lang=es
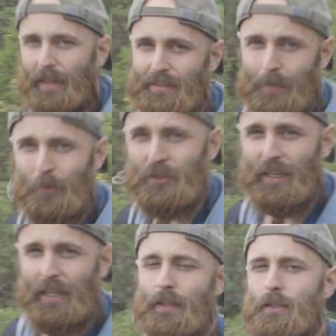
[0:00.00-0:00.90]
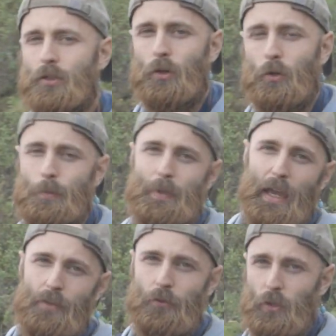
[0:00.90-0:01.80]
Estamos aquí haciendo un
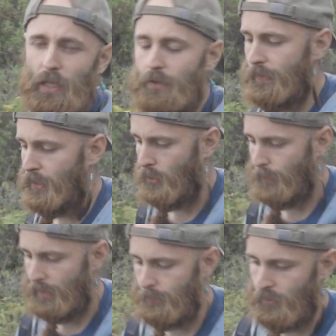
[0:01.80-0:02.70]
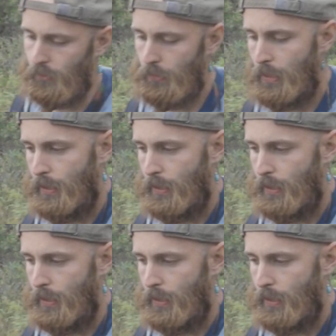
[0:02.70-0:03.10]
viaje fotográfico, venimos